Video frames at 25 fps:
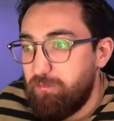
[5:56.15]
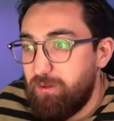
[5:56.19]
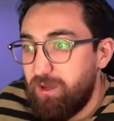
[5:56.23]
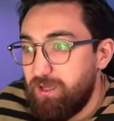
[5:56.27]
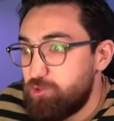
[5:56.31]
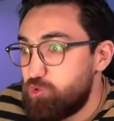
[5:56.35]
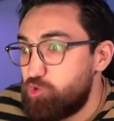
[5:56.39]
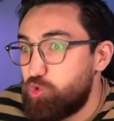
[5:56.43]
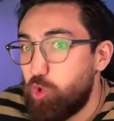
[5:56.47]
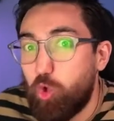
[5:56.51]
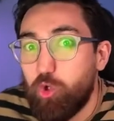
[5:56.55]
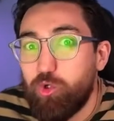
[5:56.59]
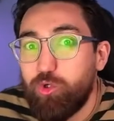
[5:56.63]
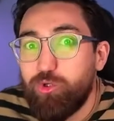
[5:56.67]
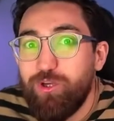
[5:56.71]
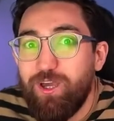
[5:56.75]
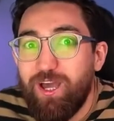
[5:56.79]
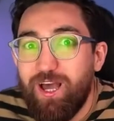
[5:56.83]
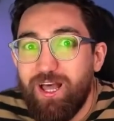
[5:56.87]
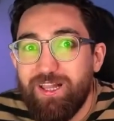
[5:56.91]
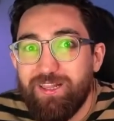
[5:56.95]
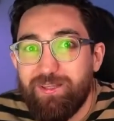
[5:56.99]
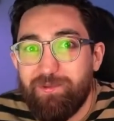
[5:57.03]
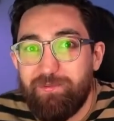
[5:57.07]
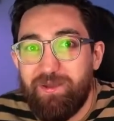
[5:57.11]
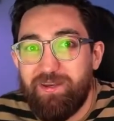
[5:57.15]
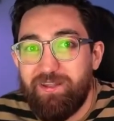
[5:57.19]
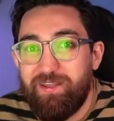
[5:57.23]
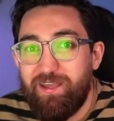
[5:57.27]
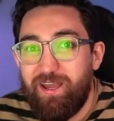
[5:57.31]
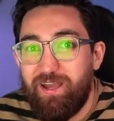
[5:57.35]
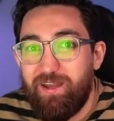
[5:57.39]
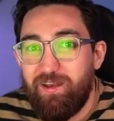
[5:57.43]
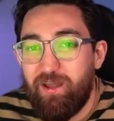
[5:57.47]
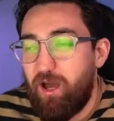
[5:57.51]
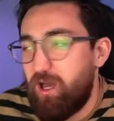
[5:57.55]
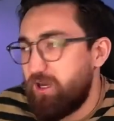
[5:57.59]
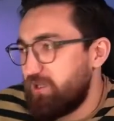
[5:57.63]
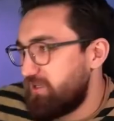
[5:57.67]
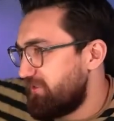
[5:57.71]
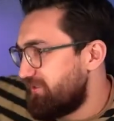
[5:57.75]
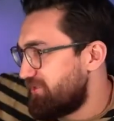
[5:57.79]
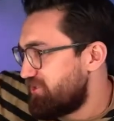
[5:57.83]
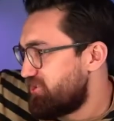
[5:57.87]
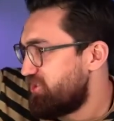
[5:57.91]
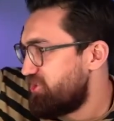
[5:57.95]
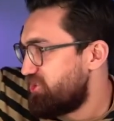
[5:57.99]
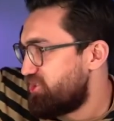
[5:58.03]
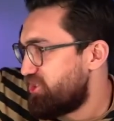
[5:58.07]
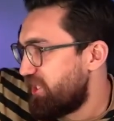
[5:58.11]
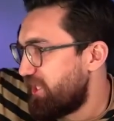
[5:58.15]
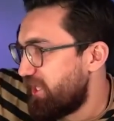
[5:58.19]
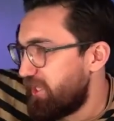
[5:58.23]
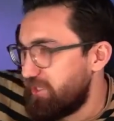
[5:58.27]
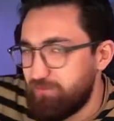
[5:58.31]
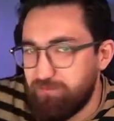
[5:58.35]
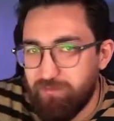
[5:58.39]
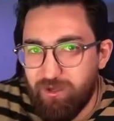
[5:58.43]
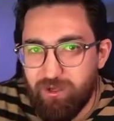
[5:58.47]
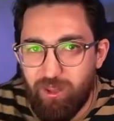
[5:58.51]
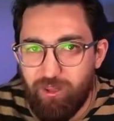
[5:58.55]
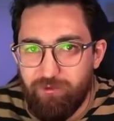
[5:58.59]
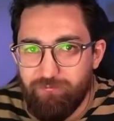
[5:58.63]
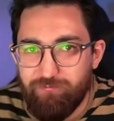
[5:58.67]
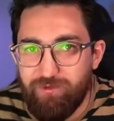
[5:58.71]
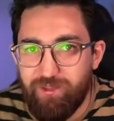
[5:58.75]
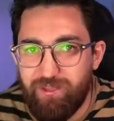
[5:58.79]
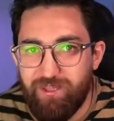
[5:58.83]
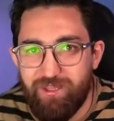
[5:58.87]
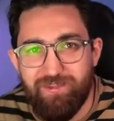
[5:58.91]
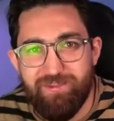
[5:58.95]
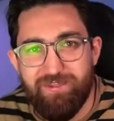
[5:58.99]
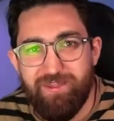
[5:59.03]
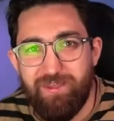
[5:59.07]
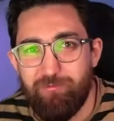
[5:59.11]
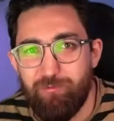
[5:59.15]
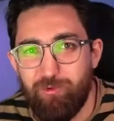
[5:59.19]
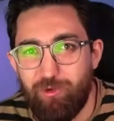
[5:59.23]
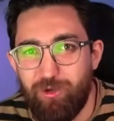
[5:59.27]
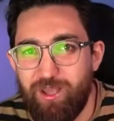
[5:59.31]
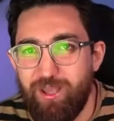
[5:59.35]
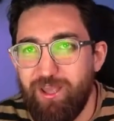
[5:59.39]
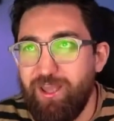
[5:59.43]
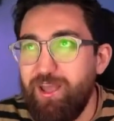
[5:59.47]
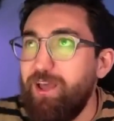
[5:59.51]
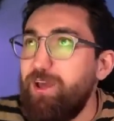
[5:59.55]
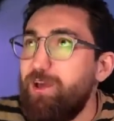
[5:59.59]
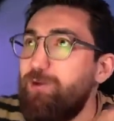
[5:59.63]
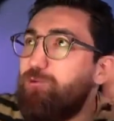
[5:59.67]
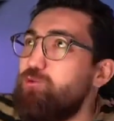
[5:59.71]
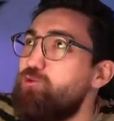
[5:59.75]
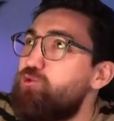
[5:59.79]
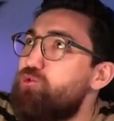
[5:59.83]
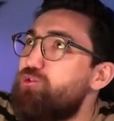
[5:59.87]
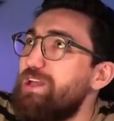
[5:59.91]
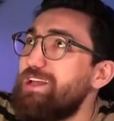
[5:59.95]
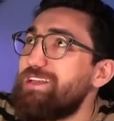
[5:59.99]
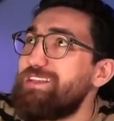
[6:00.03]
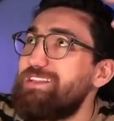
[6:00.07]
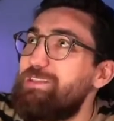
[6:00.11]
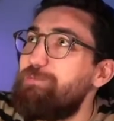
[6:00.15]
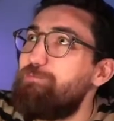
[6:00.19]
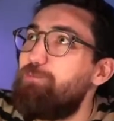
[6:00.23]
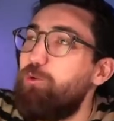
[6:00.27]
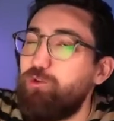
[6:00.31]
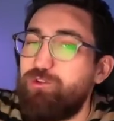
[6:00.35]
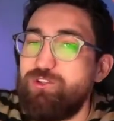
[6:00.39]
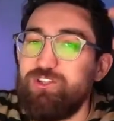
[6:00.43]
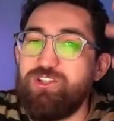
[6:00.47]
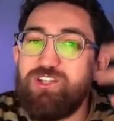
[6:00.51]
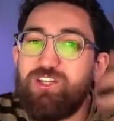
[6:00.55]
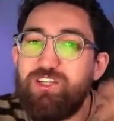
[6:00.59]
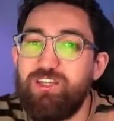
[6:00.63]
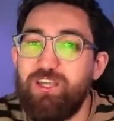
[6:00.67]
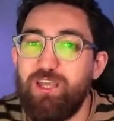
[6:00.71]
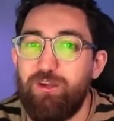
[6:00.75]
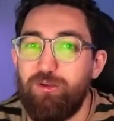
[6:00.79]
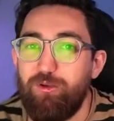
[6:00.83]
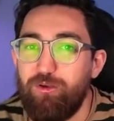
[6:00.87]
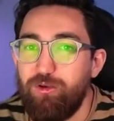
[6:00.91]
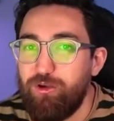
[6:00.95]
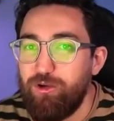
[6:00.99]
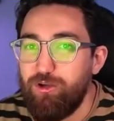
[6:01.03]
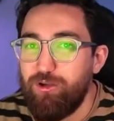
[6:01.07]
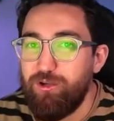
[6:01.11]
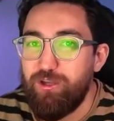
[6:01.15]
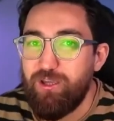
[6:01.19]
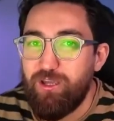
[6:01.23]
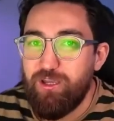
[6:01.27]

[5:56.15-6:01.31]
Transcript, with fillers: Baya sorguya aldı beni yani. Arkadaşı içeri alın bakalım falan diye böyle üstten spot ışık geliyor.